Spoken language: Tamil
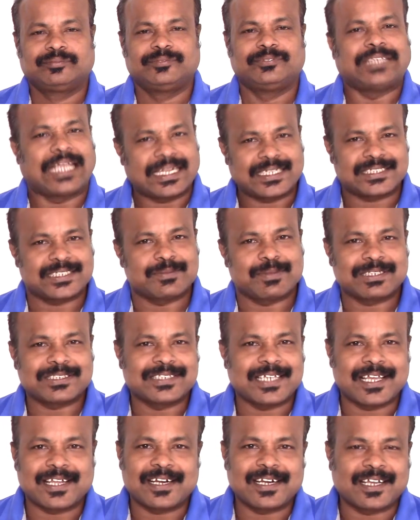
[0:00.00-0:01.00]
ஜாக்கி
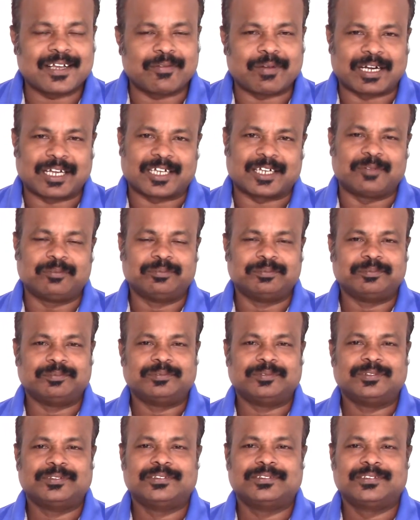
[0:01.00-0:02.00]
சினிமாஸ் நேயர்களுக்கு வணக்கம்
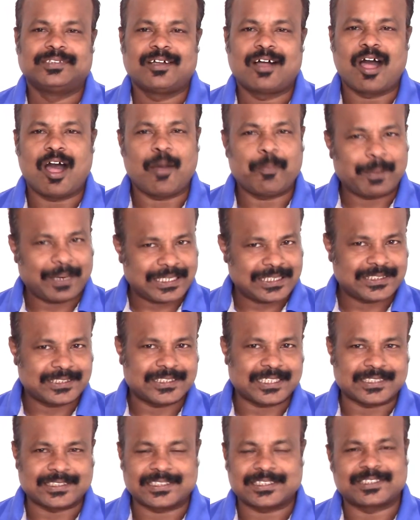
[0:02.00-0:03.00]
ஆப்ரேஷன்
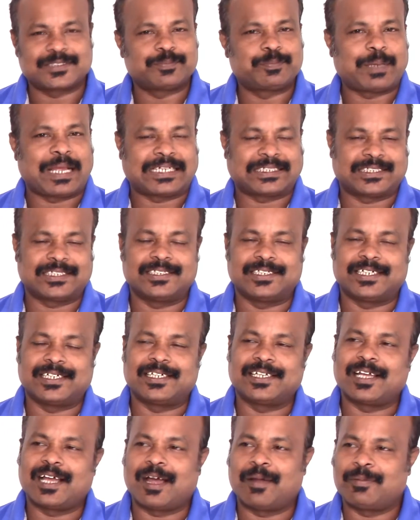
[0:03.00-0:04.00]
சக்ஸஸ் பேஷன்
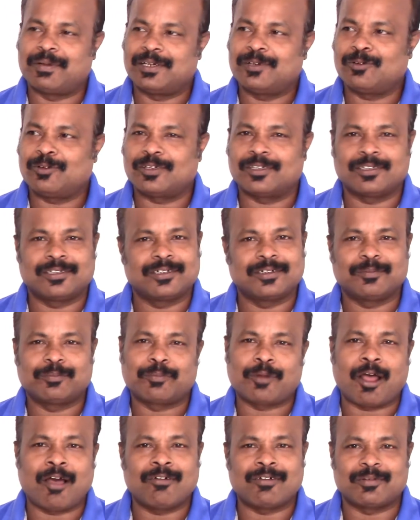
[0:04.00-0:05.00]
டெட் அப்படின்னு ஒரு
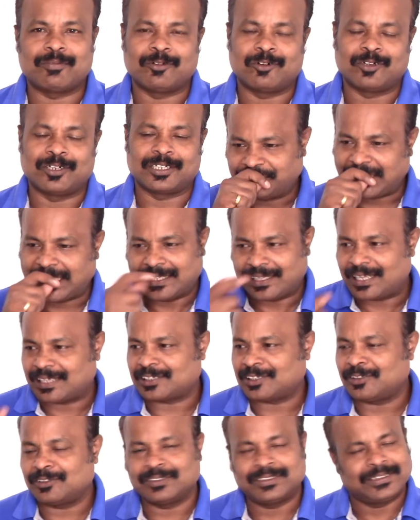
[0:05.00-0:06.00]
ப்ராவர் ஒன்று இருக்குது அது
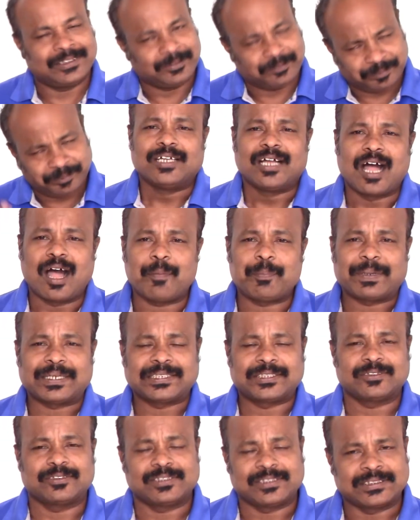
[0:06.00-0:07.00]
அர்த்தம் வந்து
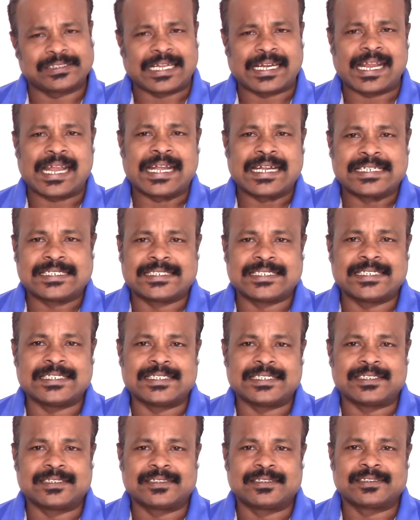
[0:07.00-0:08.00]
ஆப்ரேஷன் வந்து சரியாயிடுச்சு
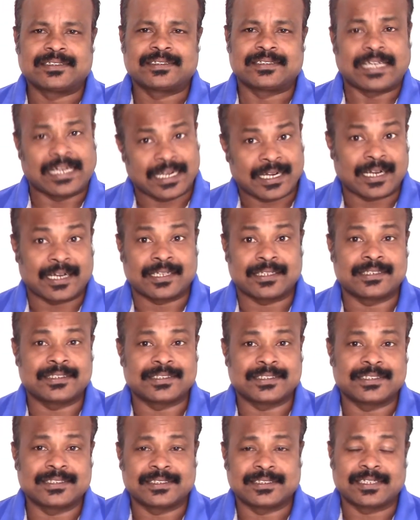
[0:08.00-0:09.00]
நல்லா
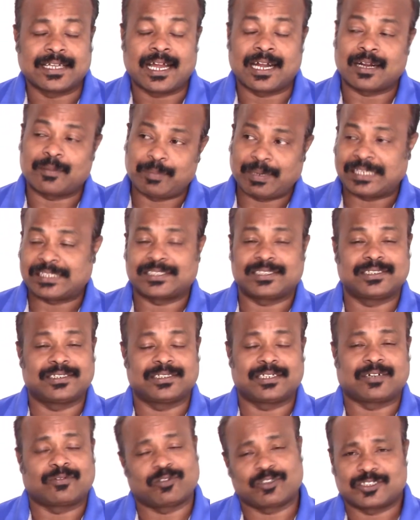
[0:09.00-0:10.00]
நடந்துச்சு ஆனால்
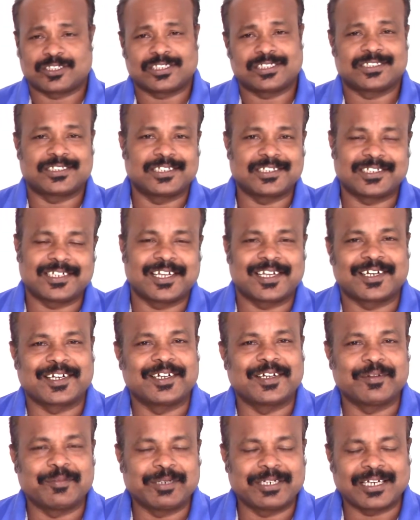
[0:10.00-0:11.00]
பேஷண்ட்டு அன்ஃபார்ச்சுனேட்லி செத்துட்டாரு
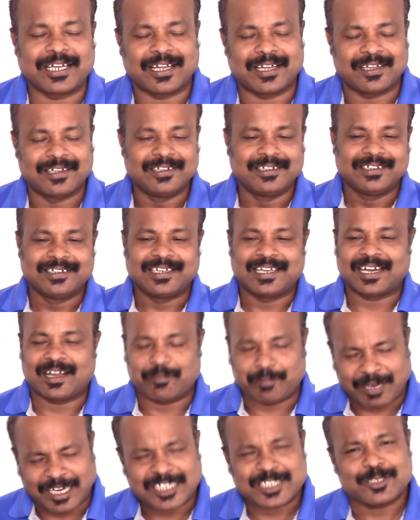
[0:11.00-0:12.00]
அப்படின்னா ஏன்னா
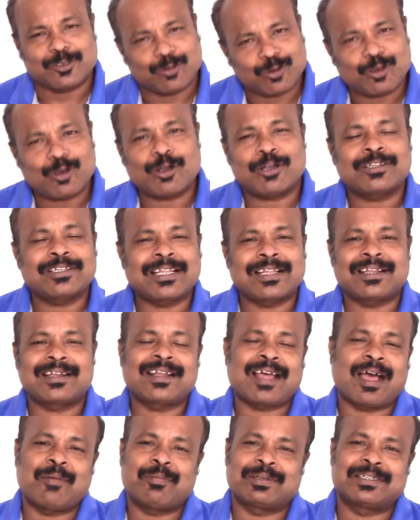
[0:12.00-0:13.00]
பேஷண்ட் உயிரோடு இருந்தால்
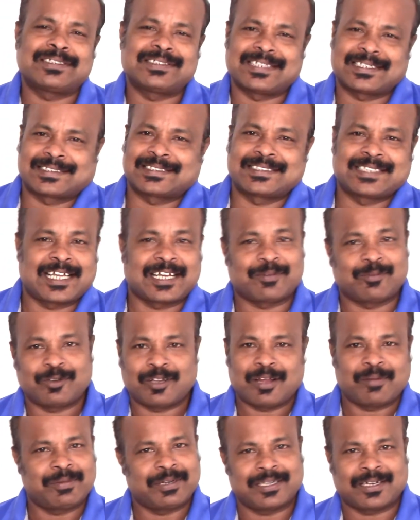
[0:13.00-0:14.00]
தான் ஆப்ரேஷன் சக்ஸஸ் ஆக
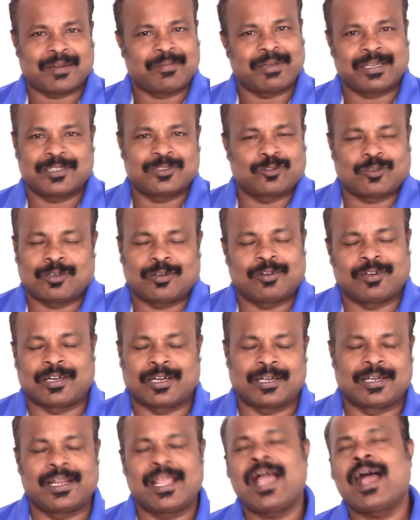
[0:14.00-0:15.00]
முடியும் அப்படின்ற மாதிரி
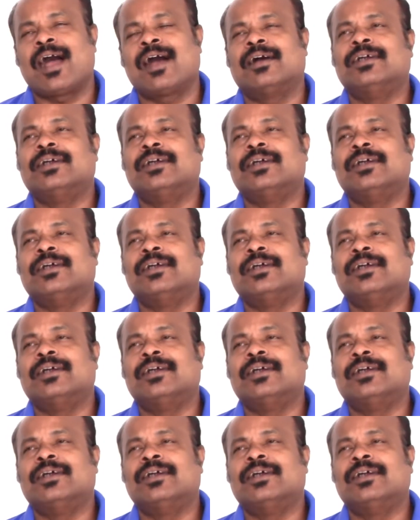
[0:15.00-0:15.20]
சொல்லுவாங்க இல்லையா